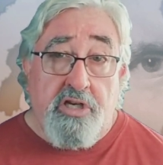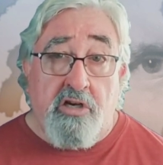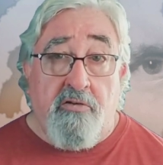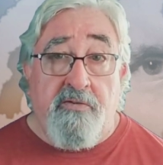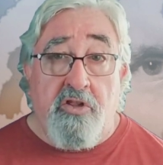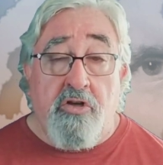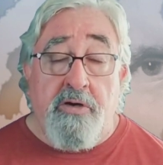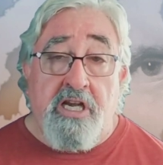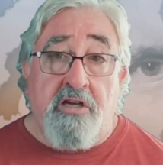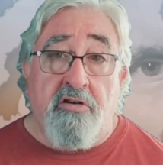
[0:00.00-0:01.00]
conflicto
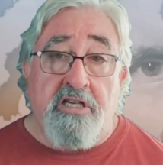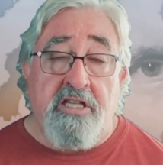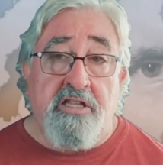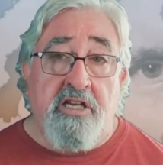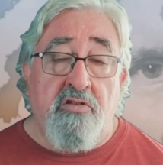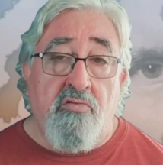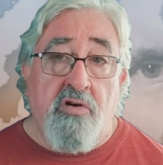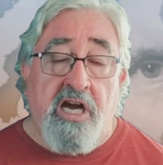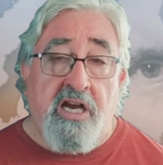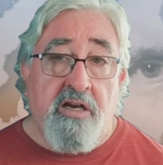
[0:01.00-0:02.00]
bélico que está teniendo
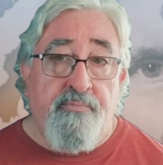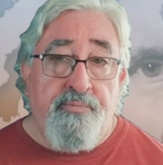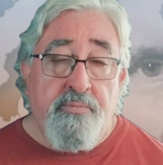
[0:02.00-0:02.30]
lugar